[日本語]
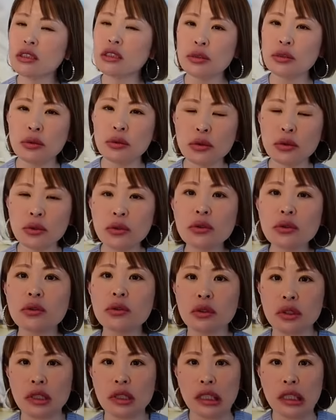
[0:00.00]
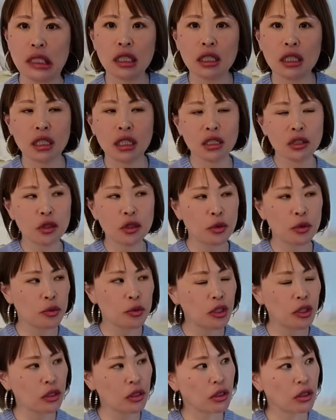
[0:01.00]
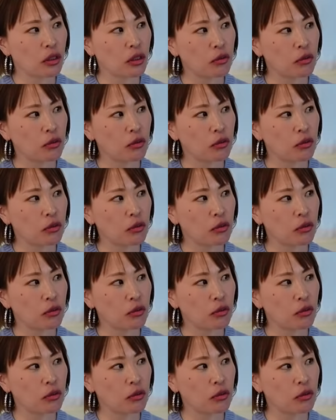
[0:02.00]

創造論って、あのなんていうか、